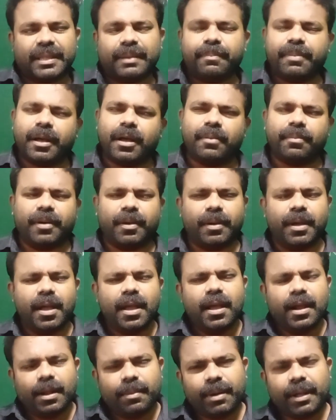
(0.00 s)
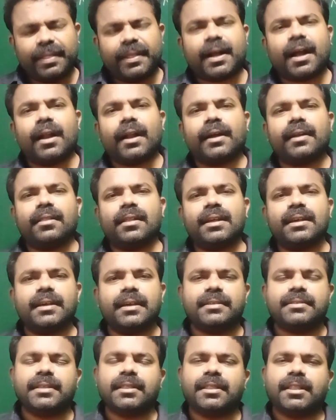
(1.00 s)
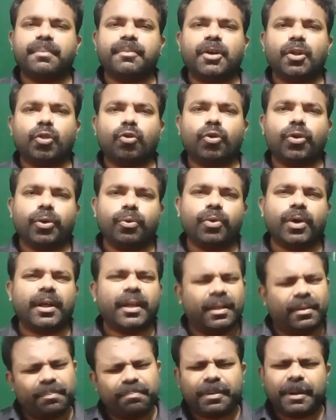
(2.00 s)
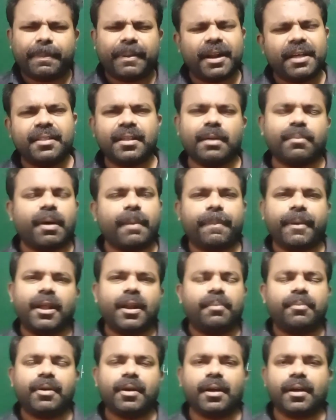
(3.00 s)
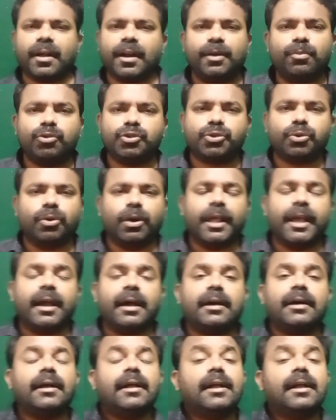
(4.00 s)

நம்ம அந்த காலகட்டத்திலே சித்த மருத்துவம் யூனும் பல இது நம்ம அப்பயே நம்ம கண்டுபிடிச்சோம் இல்லையா